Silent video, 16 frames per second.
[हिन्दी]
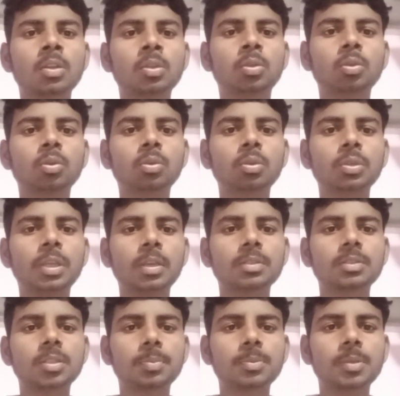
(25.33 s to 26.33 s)
तो ये
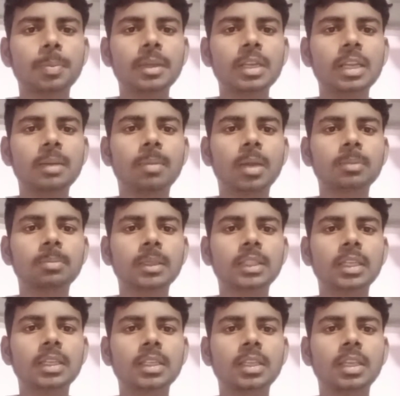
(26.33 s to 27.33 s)
सबसे पहले एक बात
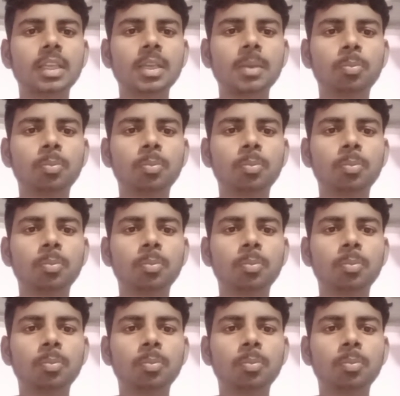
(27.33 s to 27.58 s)
बतानी है कि